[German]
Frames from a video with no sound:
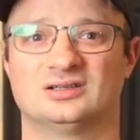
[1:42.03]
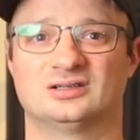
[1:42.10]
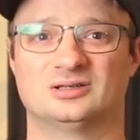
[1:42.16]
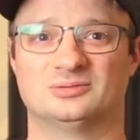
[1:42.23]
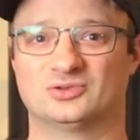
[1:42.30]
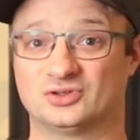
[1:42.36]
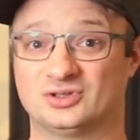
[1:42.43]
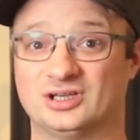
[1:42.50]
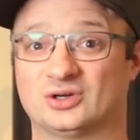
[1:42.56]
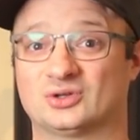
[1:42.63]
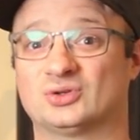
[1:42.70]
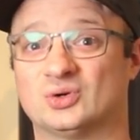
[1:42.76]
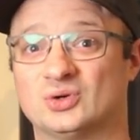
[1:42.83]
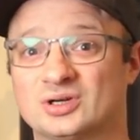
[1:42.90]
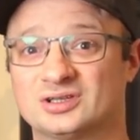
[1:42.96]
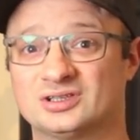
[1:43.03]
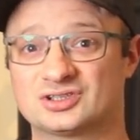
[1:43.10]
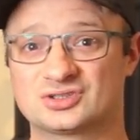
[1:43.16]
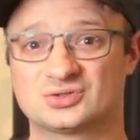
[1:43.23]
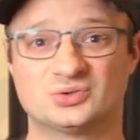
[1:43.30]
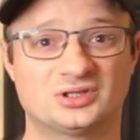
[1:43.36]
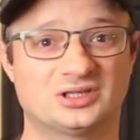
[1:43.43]
Ähm, und die Autoren der
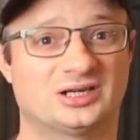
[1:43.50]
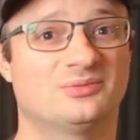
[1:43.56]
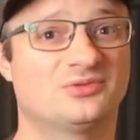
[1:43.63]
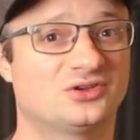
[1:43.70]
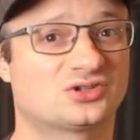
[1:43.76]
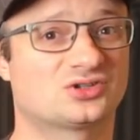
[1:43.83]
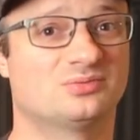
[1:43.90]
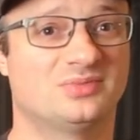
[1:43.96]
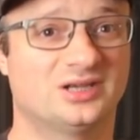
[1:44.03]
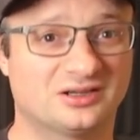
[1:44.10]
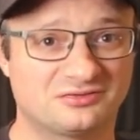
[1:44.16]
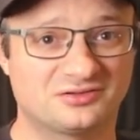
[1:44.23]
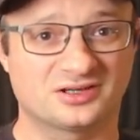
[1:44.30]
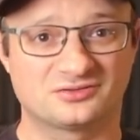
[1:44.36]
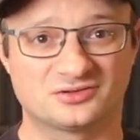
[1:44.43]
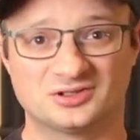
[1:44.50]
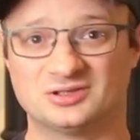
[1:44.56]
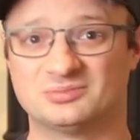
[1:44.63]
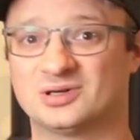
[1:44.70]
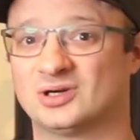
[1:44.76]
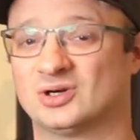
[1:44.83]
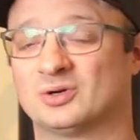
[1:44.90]
Studie haben sich schon mehrfach von
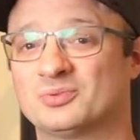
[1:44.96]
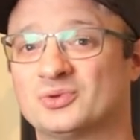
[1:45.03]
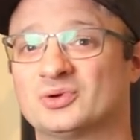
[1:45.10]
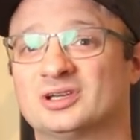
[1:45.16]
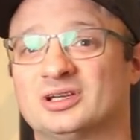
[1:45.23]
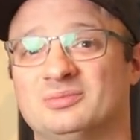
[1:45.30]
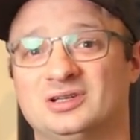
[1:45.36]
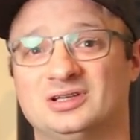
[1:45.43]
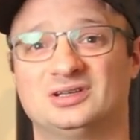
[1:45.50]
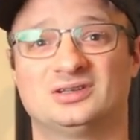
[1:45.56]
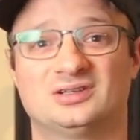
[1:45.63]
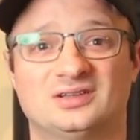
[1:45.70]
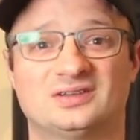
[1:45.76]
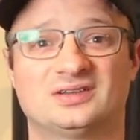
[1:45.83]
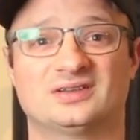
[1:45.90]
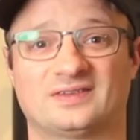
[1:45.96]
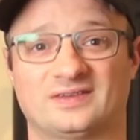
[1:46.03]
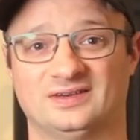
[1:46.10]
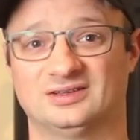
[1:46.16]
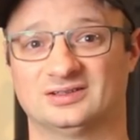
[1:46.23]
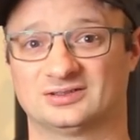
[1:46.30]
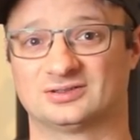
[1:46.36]
den Behauptungen der Medien
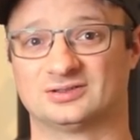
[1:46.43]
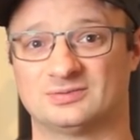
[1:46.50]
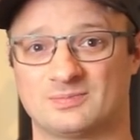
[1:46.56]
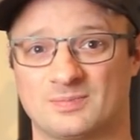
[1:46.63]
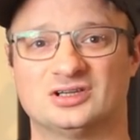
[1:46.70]
distanziert.